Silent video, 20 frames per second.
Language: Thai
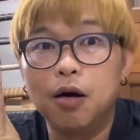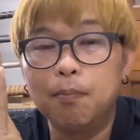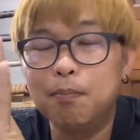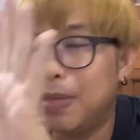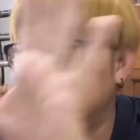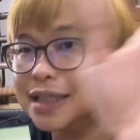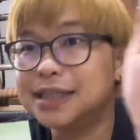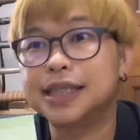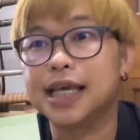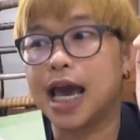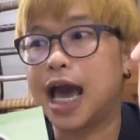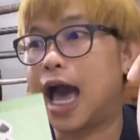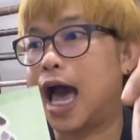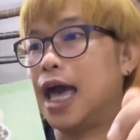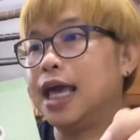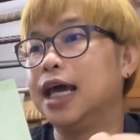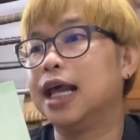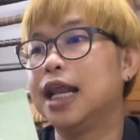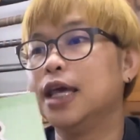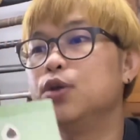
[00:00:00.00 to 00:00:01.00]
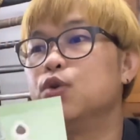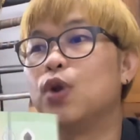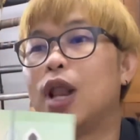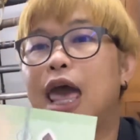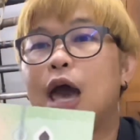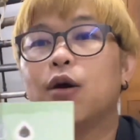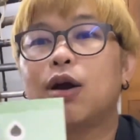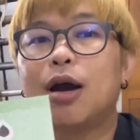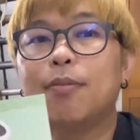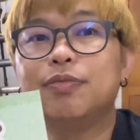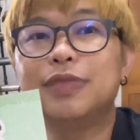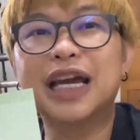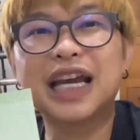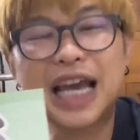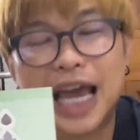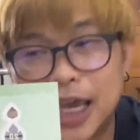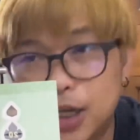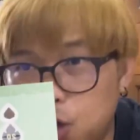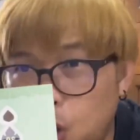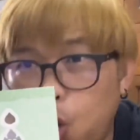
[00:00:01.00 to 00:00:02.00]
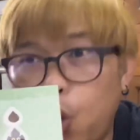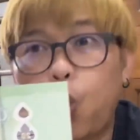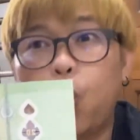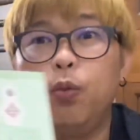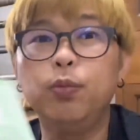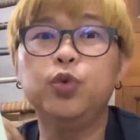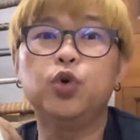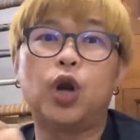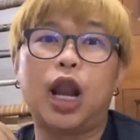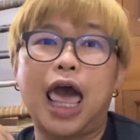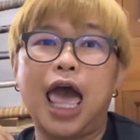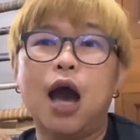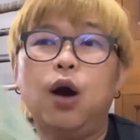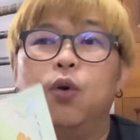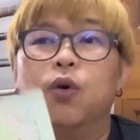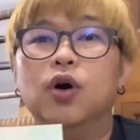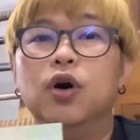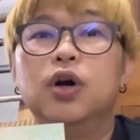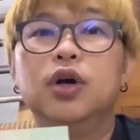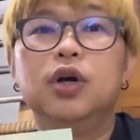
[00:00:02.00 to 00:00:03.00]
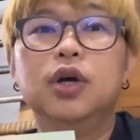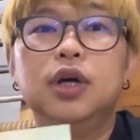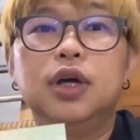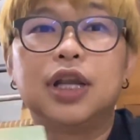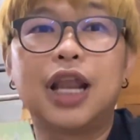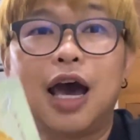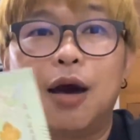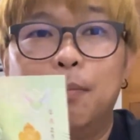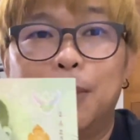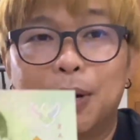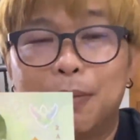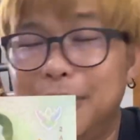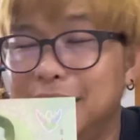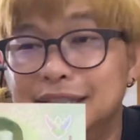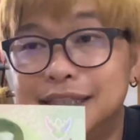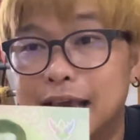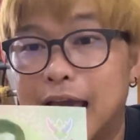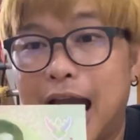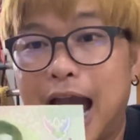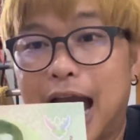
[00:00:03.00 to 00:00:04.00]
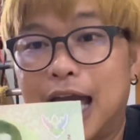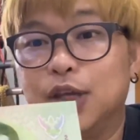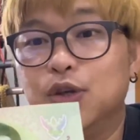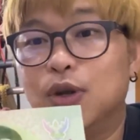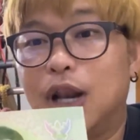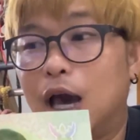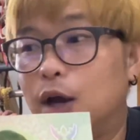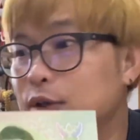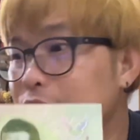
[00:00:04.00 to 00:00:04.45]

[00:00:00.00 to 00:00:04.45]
ไม่เสียหายอะไรอยู่แล้วครับยังไงก็คุ้มอยู่แล้วนะมันไม่เสียหายอยู่แล้ว